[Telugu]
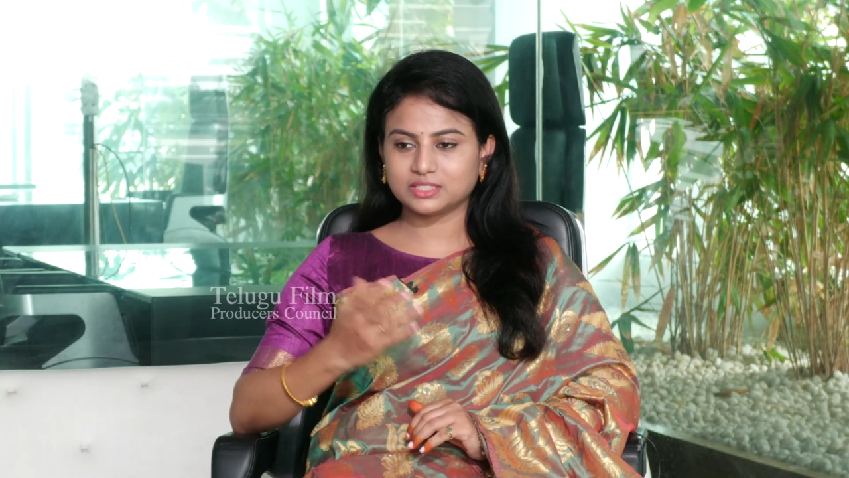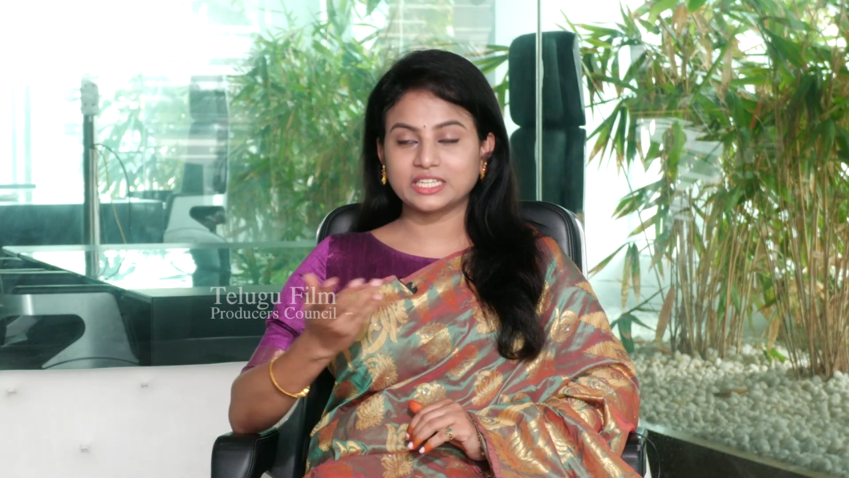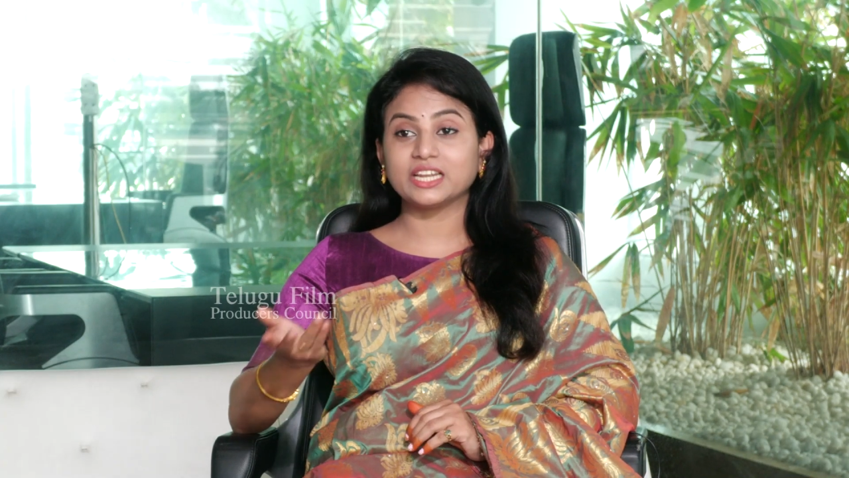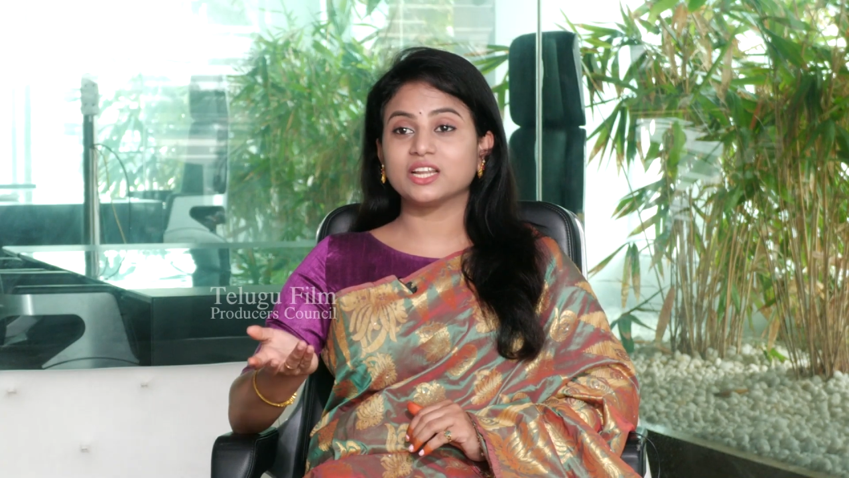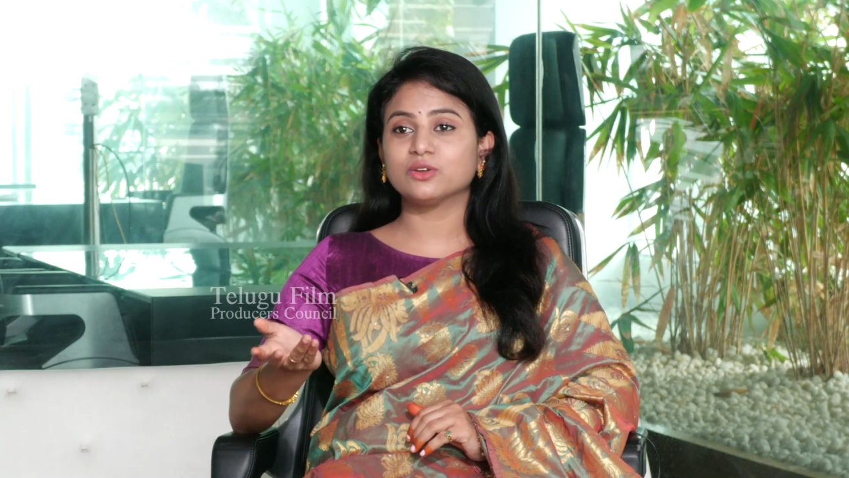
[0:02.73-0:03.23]

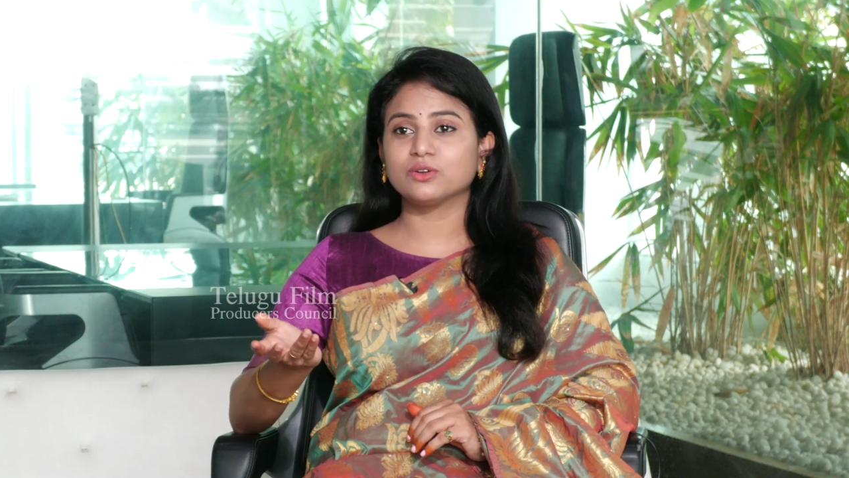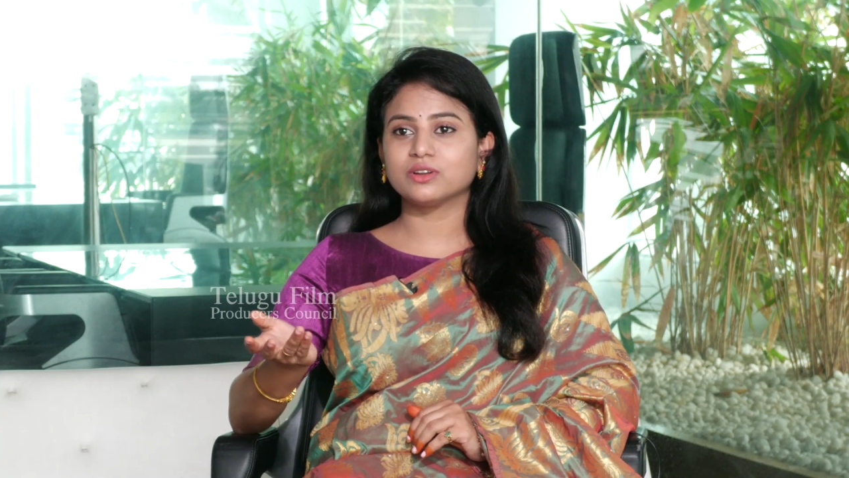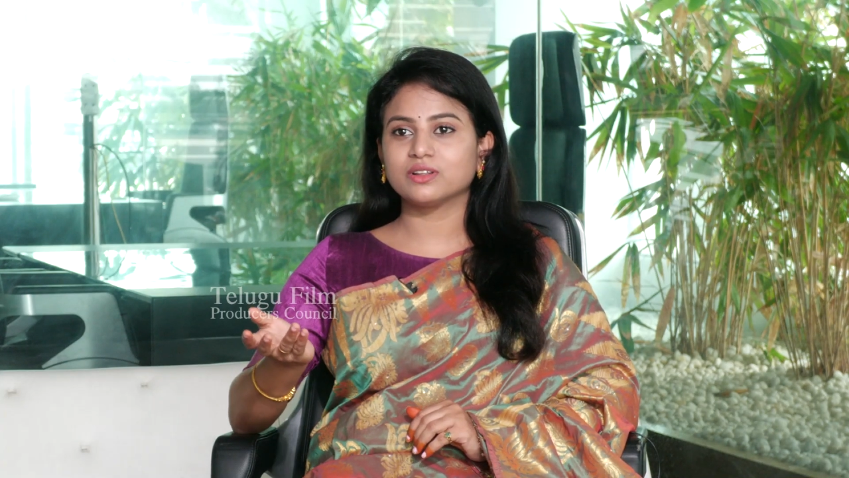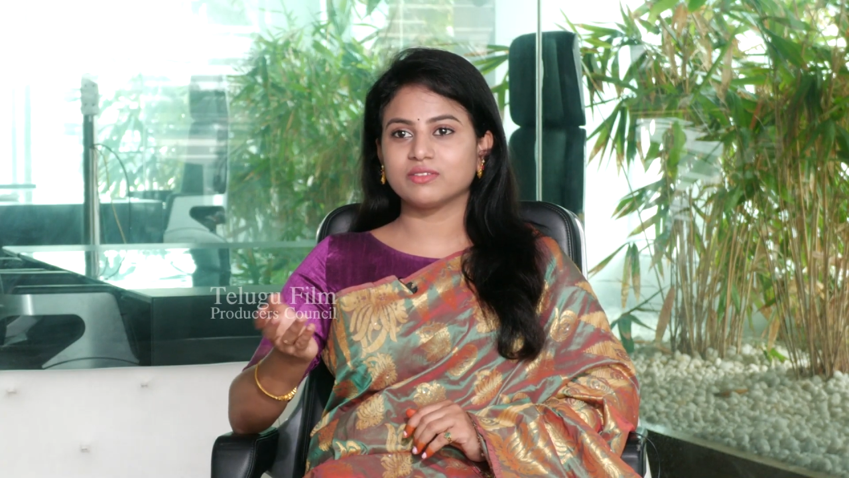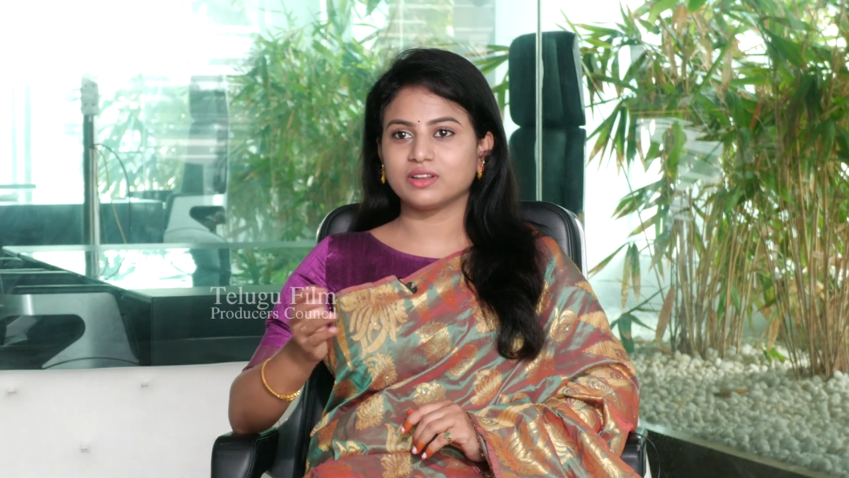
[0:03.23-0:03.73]
చెన్నైలో
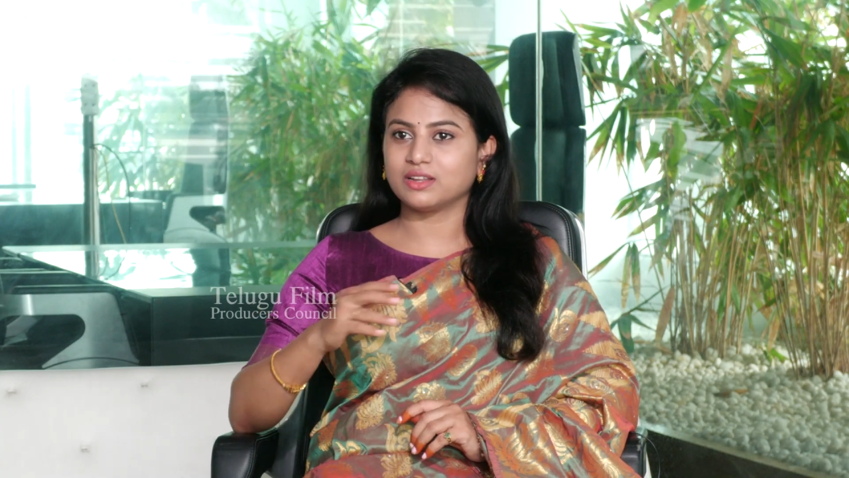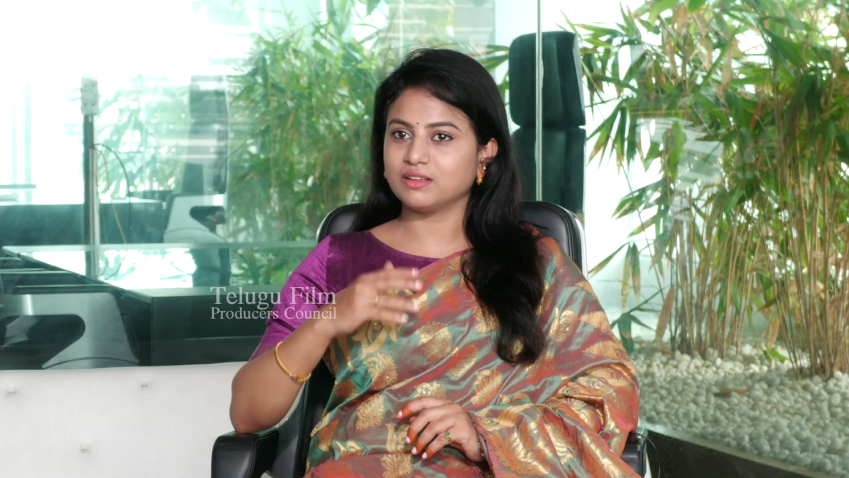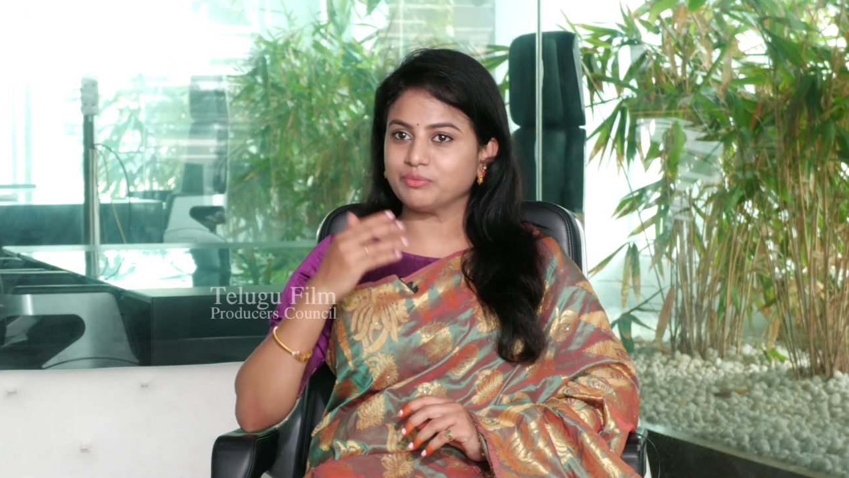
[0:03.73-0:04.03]
ఉండడం వల్ల